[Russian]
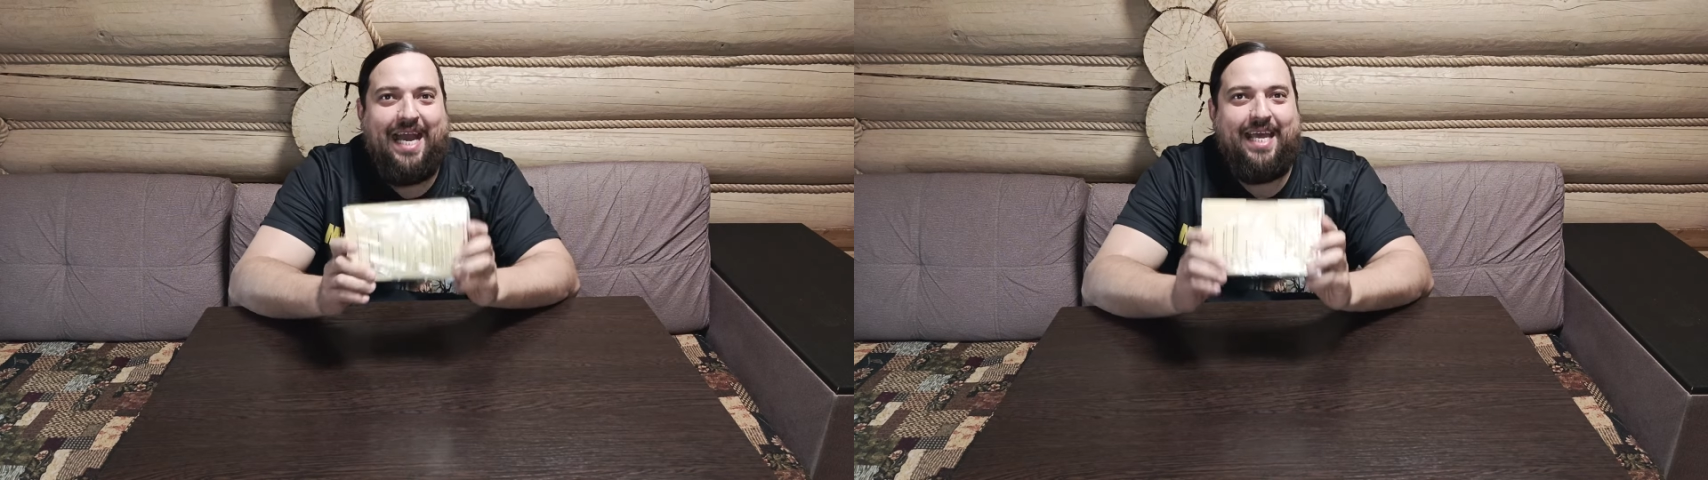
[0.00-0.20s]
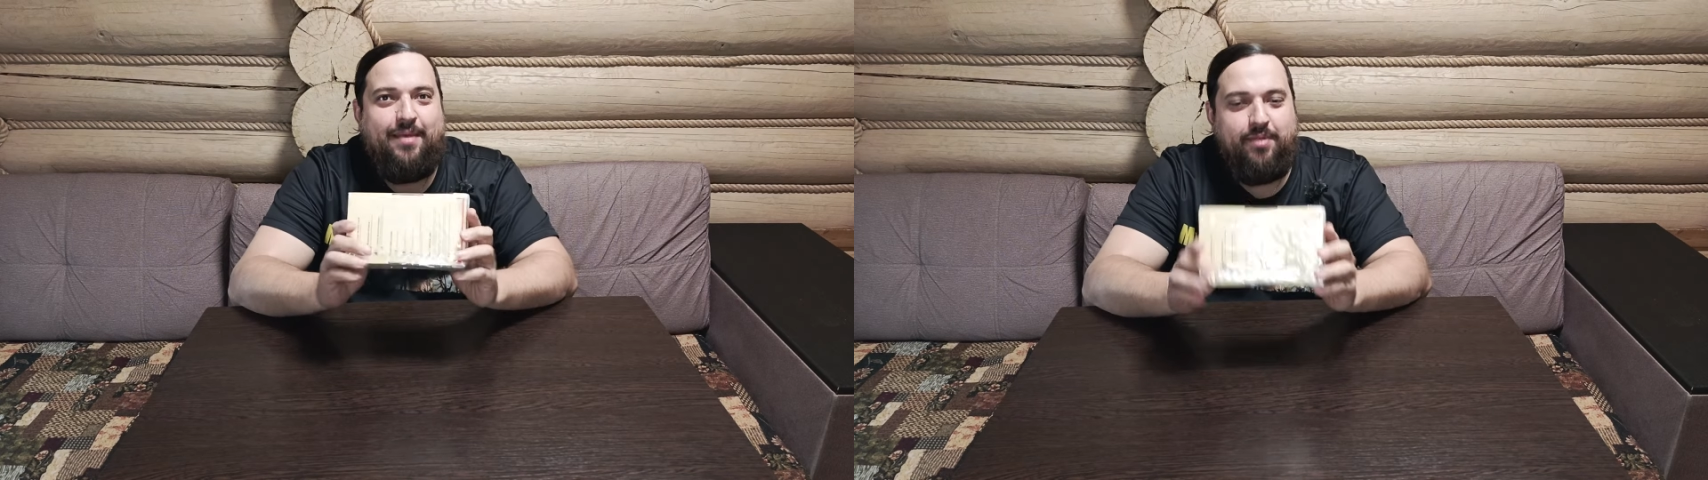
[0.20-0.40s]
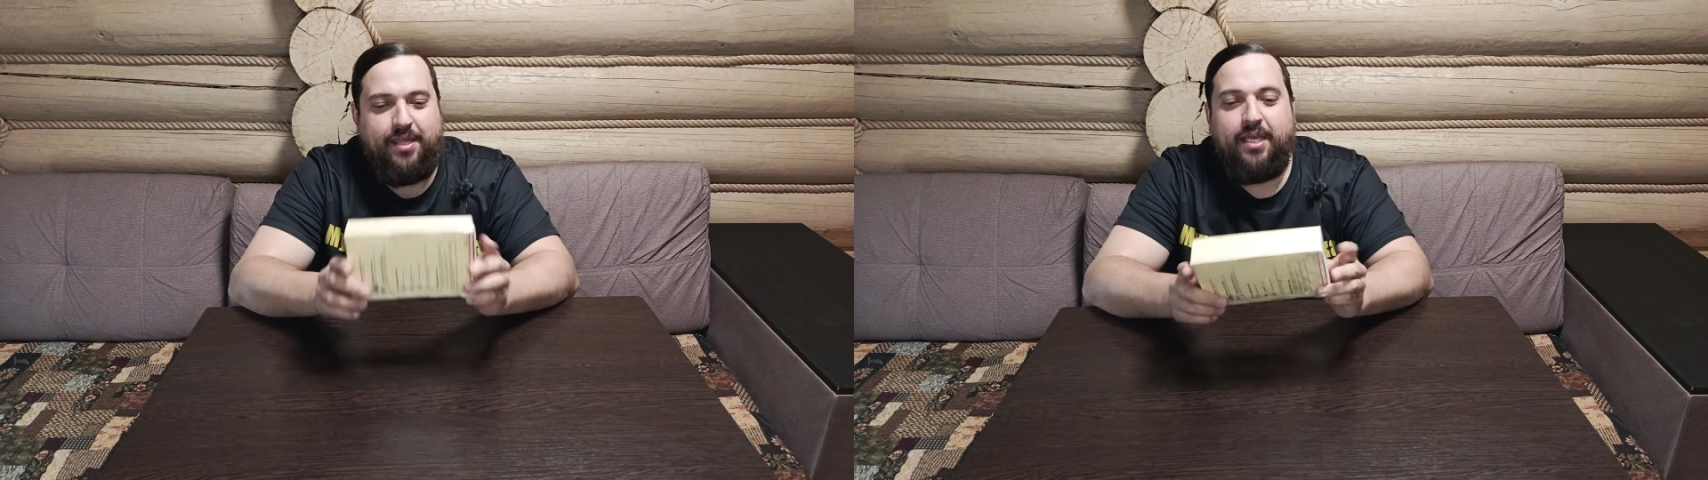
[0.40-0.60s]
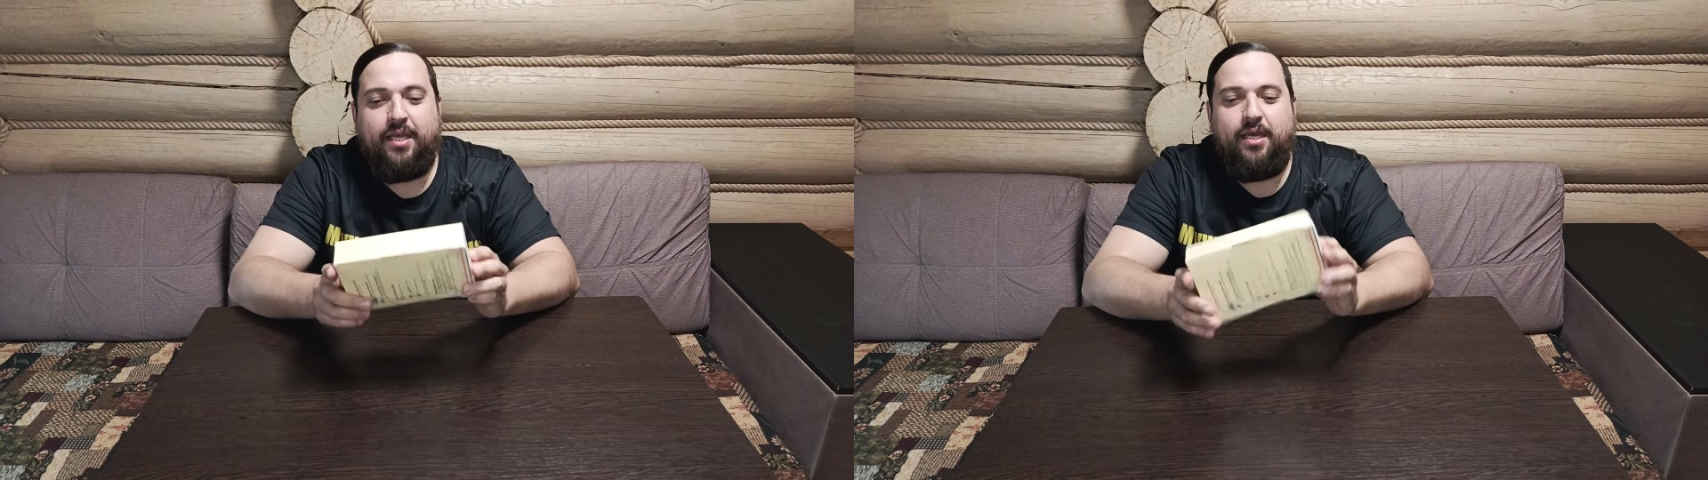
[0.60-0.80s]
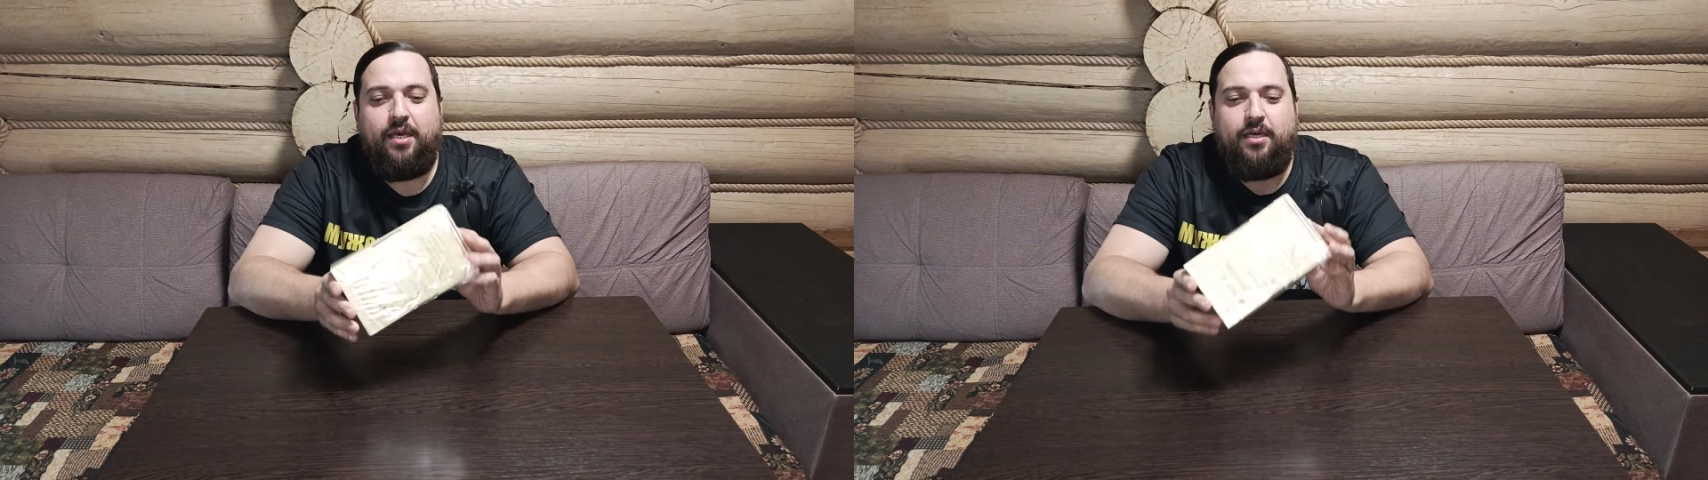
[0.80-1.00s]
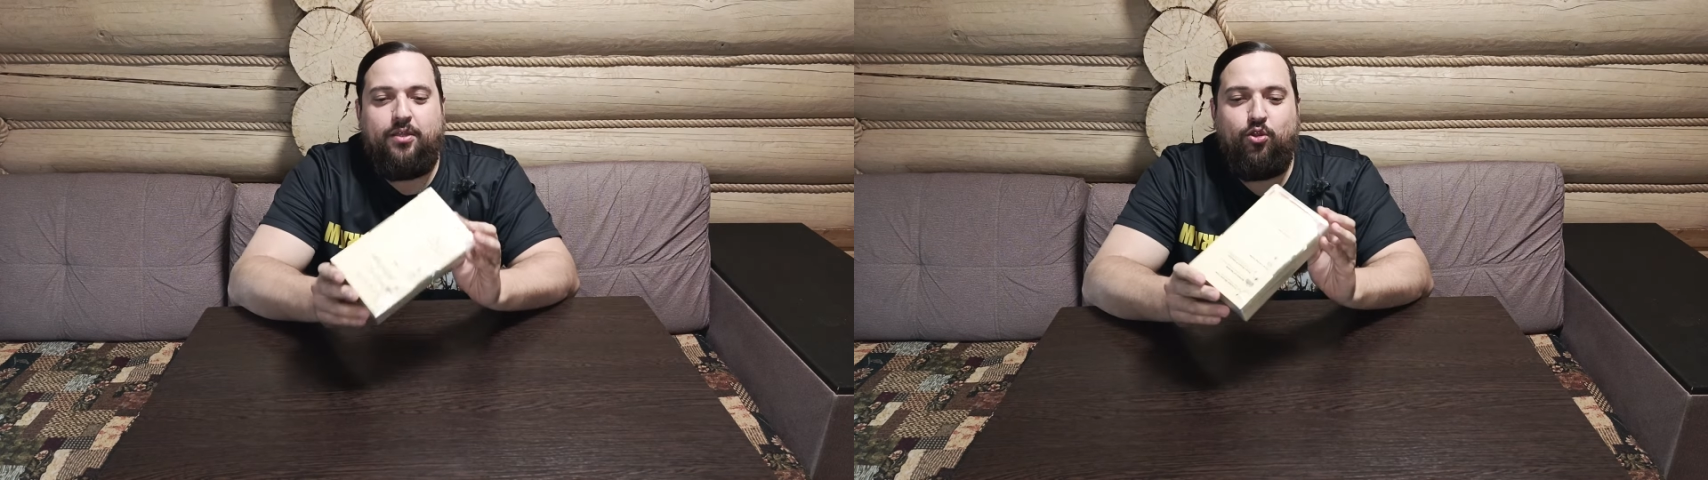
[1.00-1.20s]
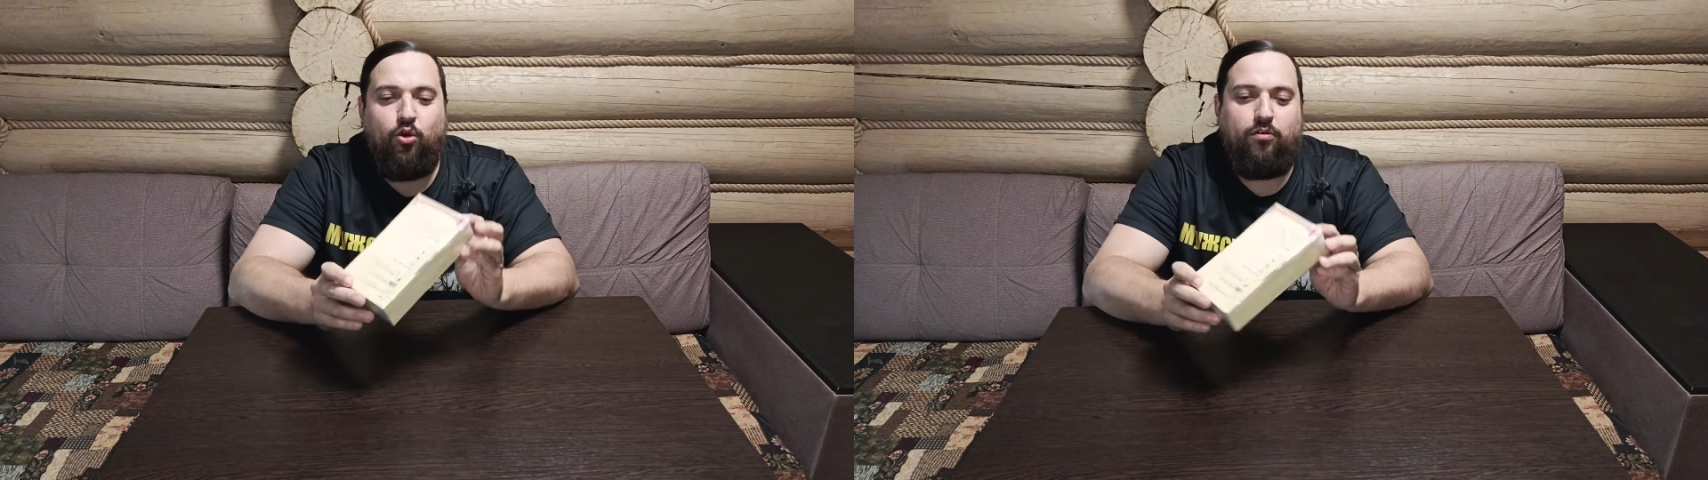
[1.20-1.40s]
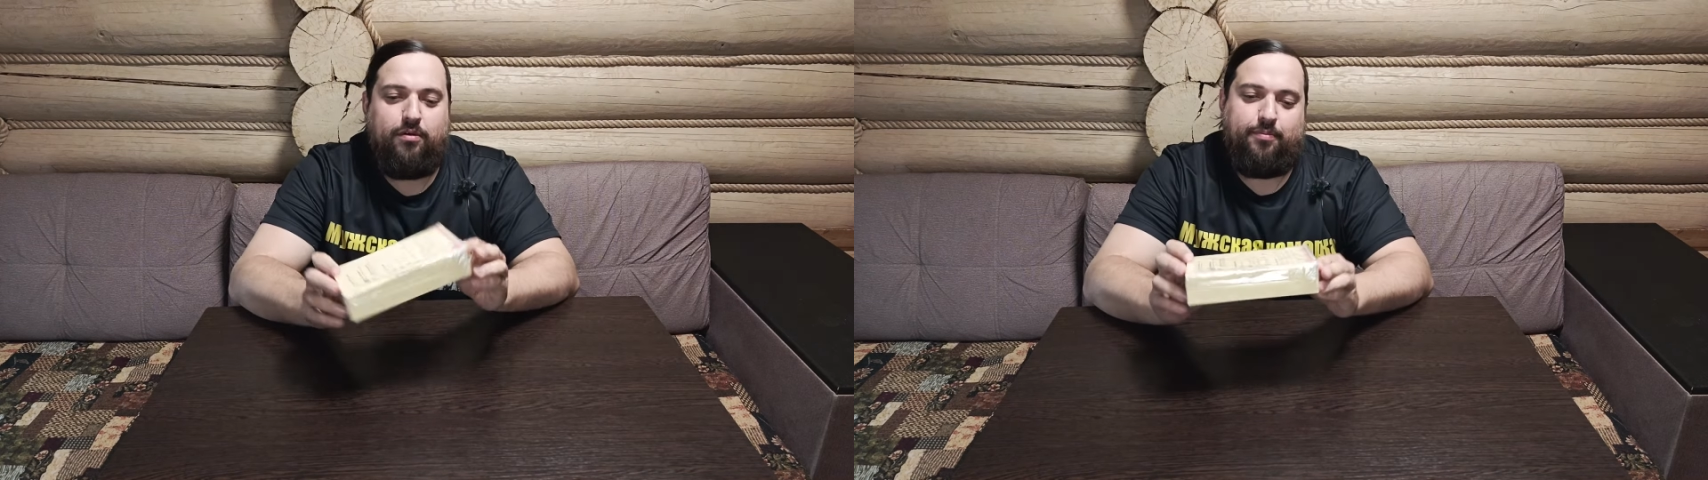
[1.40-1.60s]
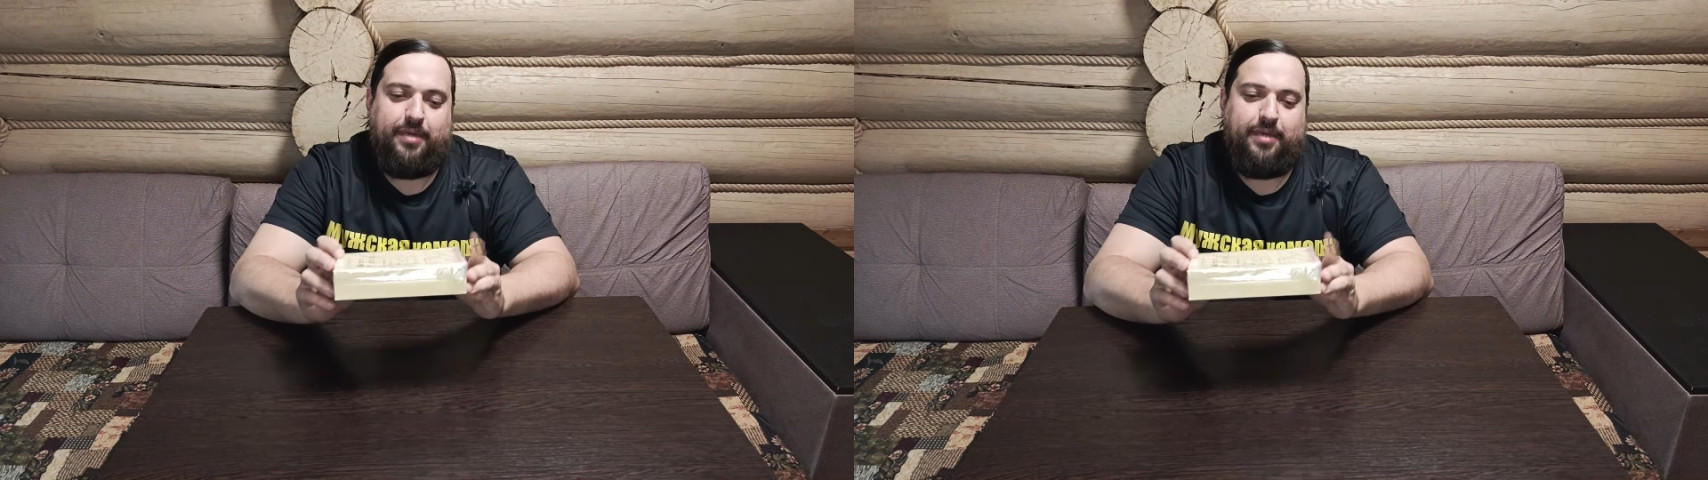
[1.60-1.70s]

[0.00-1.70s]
а именно новым